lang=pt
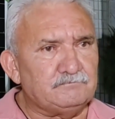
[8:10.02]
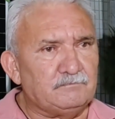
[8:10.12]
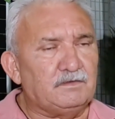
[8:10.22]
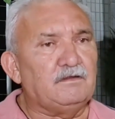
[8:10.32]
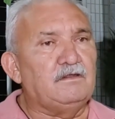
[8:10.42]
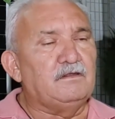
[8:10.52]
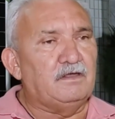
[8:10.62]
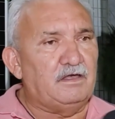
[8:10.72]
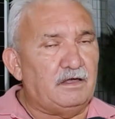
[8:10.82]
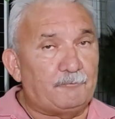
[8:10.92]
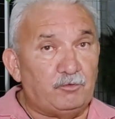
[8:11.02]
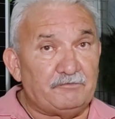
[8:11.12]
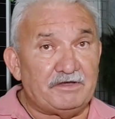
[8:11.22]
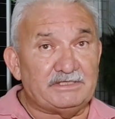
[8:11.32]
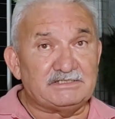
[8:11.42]
mundo, né? É, a pura
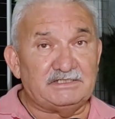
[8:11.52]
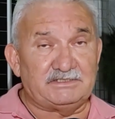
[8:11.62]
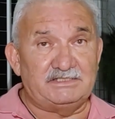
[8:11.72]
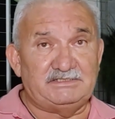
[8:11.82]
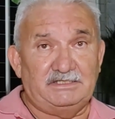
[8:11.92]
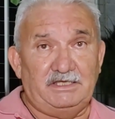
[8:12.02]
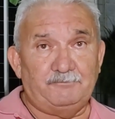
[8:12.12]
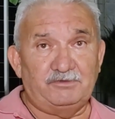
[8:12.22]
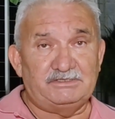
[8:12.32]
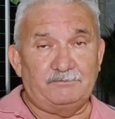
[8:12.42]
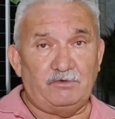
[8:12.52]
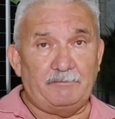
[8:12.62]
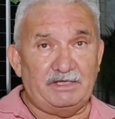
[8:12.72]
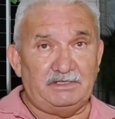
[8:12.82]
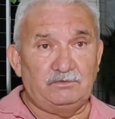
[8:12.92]
verdade que você está dizendo aí, por exemplo, o
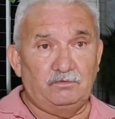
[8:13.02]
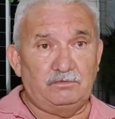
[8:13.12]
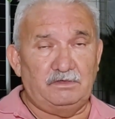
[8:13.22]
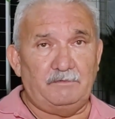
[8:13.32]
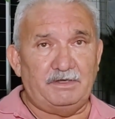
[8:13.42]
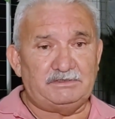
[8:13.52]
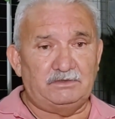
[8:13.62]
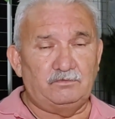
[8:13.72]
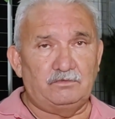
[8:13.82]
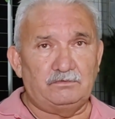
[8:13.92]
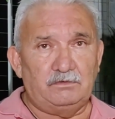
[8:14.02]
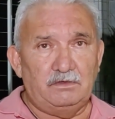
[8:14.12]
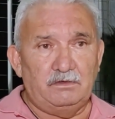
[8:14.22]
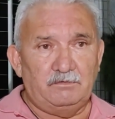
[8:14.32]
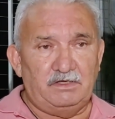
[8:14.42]
abatedor, né? O abatedor,
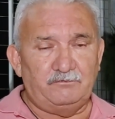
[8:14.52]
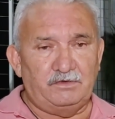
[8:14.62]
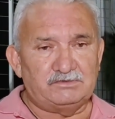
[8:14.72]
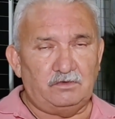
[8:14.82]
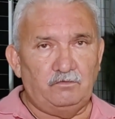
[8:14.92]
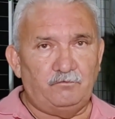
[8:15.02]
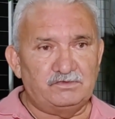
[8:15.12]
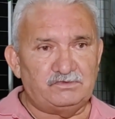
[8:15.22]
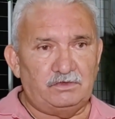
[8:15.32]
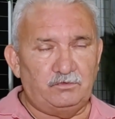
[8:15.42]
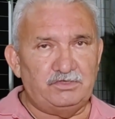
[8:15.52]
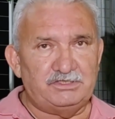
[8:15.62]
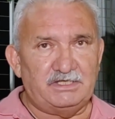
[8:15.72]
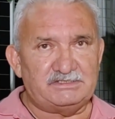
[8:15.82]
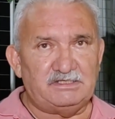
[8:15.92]
ele, ele, só não funciona dois
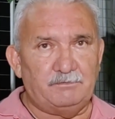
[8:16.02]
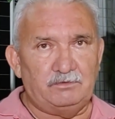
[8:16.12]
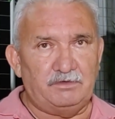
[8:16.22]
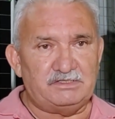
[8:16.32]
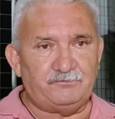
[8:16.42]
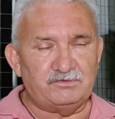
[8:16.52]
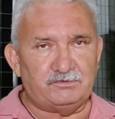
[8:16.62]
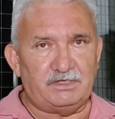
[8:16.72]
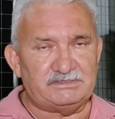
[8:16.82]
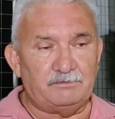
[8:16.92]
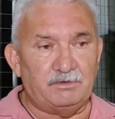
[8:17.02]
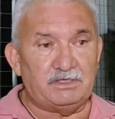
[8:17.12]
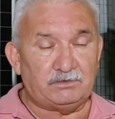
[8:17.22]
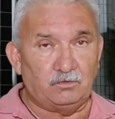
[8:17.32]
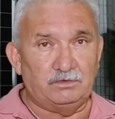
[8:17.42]
dias na semana, o resto funciona a
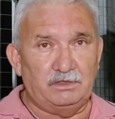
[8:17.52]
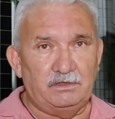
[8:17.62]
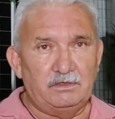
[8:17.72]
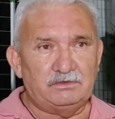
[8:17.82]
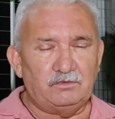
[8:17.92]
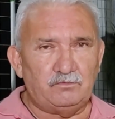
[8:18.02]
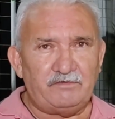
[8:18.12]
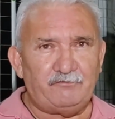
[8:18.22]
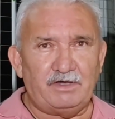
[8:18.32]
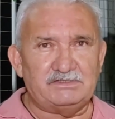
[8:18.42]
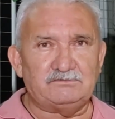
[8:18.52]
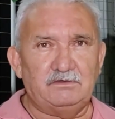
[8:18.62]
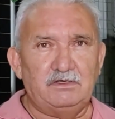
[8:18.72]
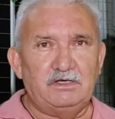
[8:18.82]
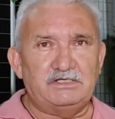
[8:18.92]
semana toda. Então não é fácil.
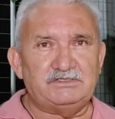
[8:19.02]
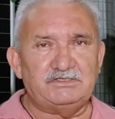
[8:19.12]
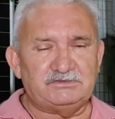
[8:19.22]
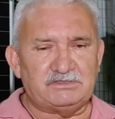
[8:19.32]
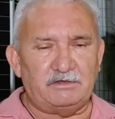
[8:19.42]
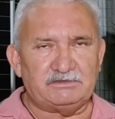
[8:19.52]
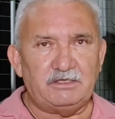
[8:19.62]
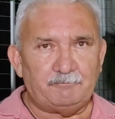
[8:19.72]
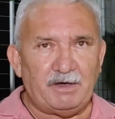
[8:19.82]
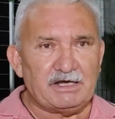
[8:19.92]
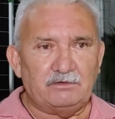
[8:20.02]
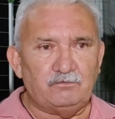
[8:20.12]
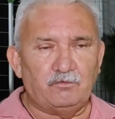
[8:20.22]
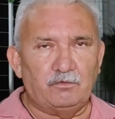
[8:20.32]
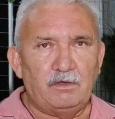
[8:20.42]
A gente tá, tem que parar.
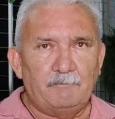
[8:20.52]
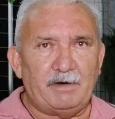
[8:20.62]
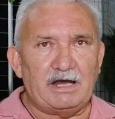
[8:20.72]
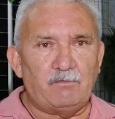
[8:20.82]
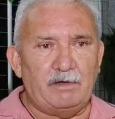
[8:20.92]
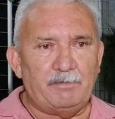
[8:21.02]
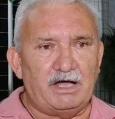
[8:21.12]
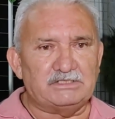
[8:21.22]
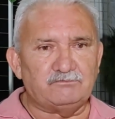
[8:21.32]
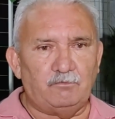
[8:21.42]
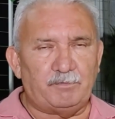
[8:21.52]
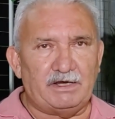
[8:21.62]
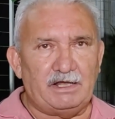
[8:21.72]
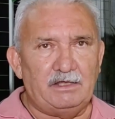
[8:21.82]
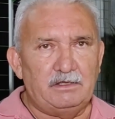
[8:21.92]
Eu vou parar um abate, eu vou
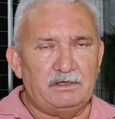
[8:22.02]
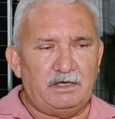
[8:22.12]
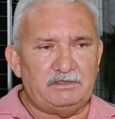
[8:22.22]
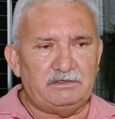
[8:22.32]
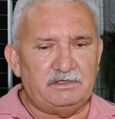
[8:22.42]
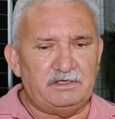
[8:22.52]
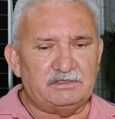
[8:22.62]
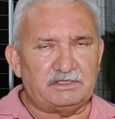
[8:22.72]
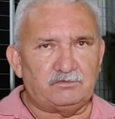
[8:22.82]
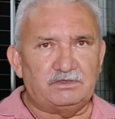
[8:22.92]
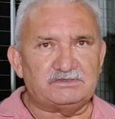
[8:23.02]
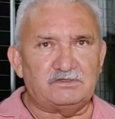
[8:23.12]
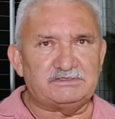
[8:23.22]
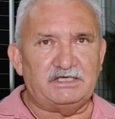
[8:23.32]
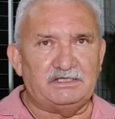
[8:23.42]
parar. Aí entra toda a
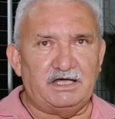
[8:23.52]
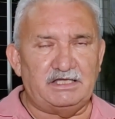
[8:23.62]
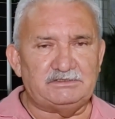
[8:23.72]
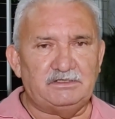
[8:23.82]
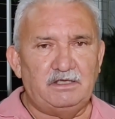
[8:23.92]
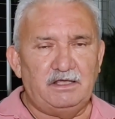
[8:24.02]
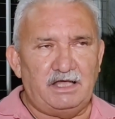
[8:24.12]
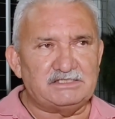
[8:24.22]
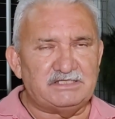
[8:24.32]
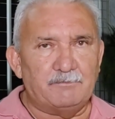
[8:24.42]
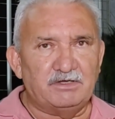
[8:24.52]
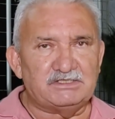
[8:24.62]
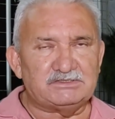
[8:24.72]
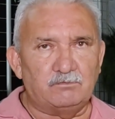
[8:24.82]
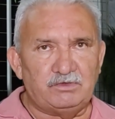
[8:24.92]
sociedade, as
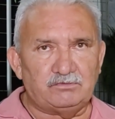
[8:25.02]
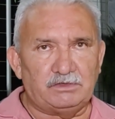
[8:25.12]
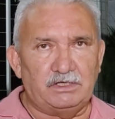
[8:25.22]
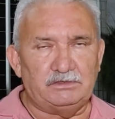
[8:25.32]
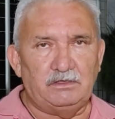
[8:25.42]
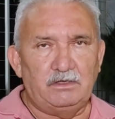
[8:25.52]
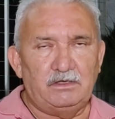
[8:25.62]
demandas são muito grandes.